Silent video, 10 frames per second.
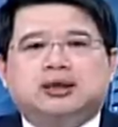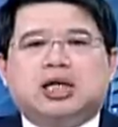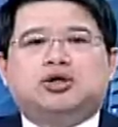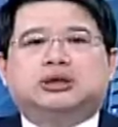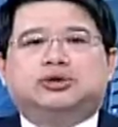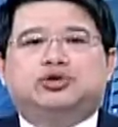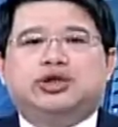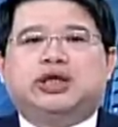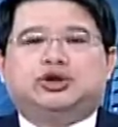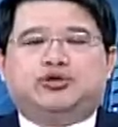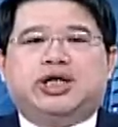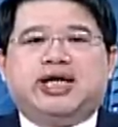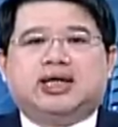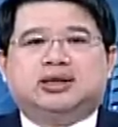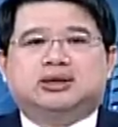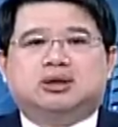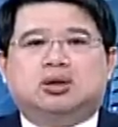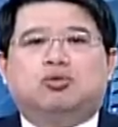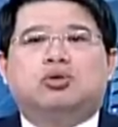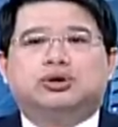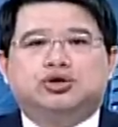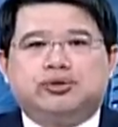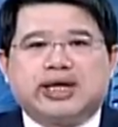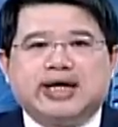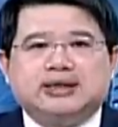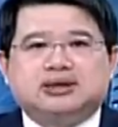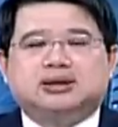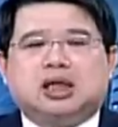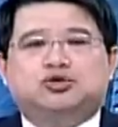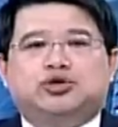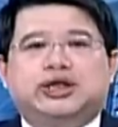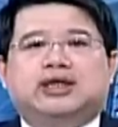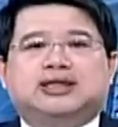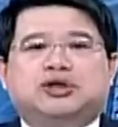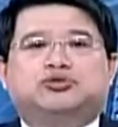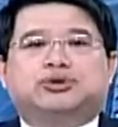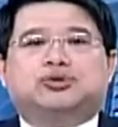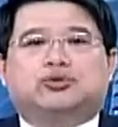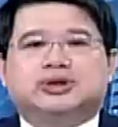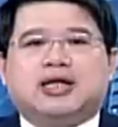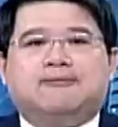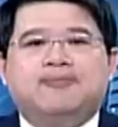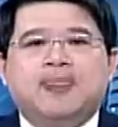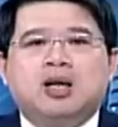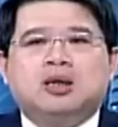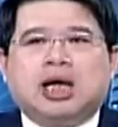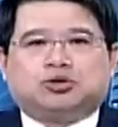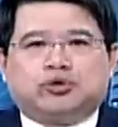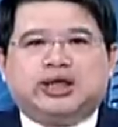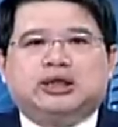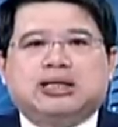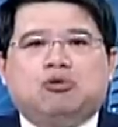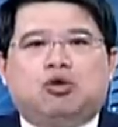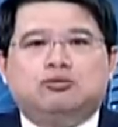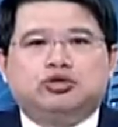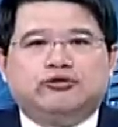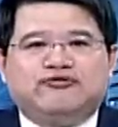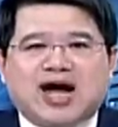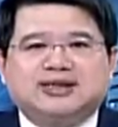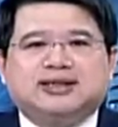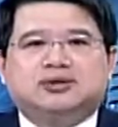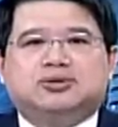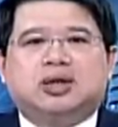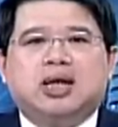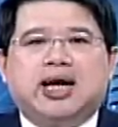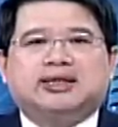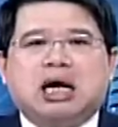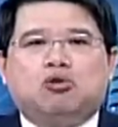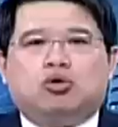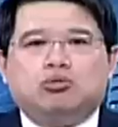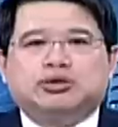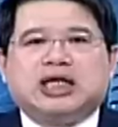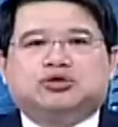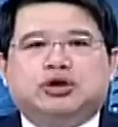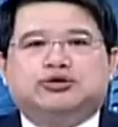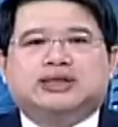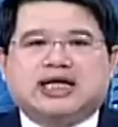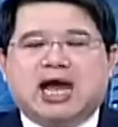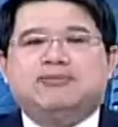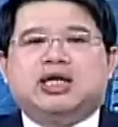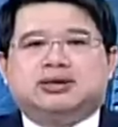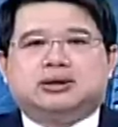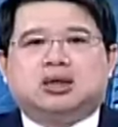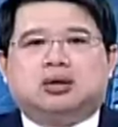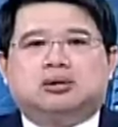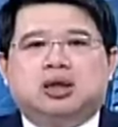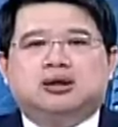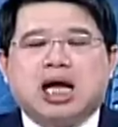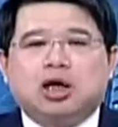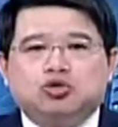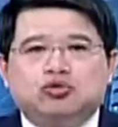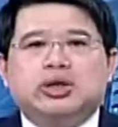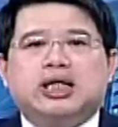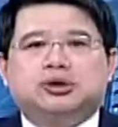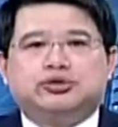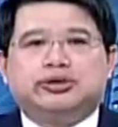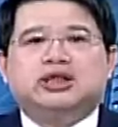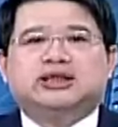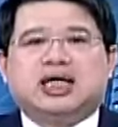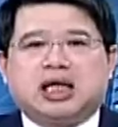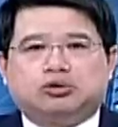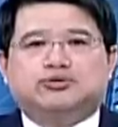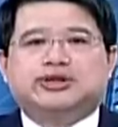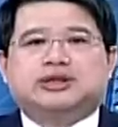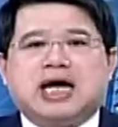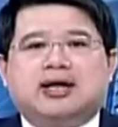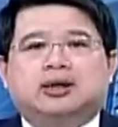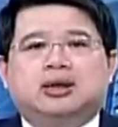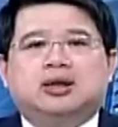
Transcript: 当有这个均衡就业量的时候，我就可以知道均衡的产出是多少。啊，所以当我们去发现说，哎，当我物价水准在改变的时候，它如何去影响劳动市场？